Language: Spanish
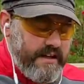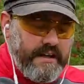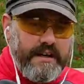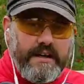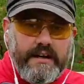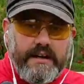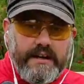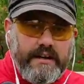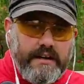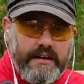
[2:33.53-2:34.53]

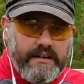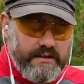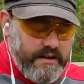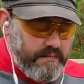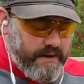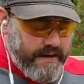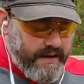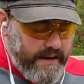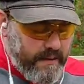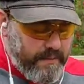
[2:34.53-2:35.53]
Eh, tienen
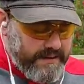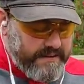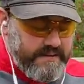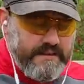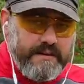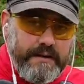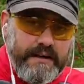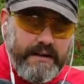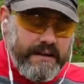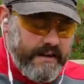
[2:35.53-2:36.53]
varias capas de
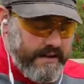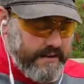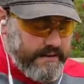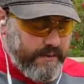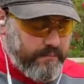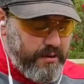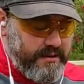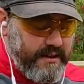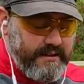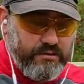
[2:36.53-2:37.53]
madera que están
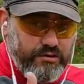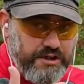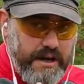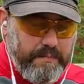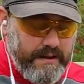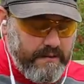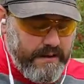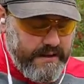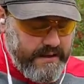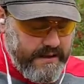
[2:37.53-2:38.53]
puestas, son chapas de
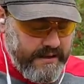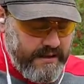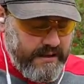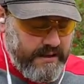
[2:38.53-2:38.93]
madera,